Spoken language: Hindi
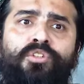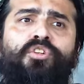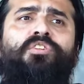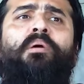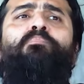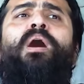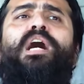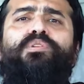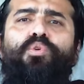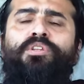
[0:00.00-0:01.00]
जिसके
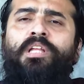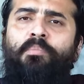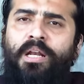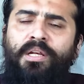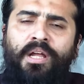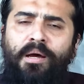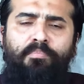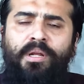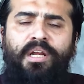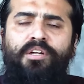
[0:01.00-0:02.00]
बाद वो इतना बड़ा
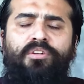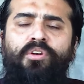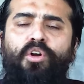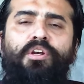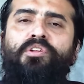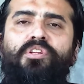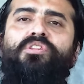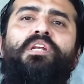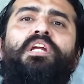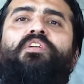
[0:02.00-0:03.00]
नाम बना इट्स नॉट
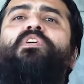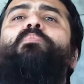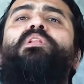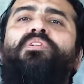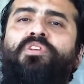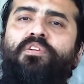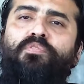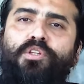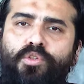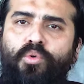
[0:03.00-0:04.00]
नेसेसरी इट विल बी द सेम
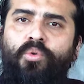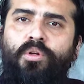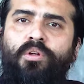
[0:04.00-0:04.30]
विद यू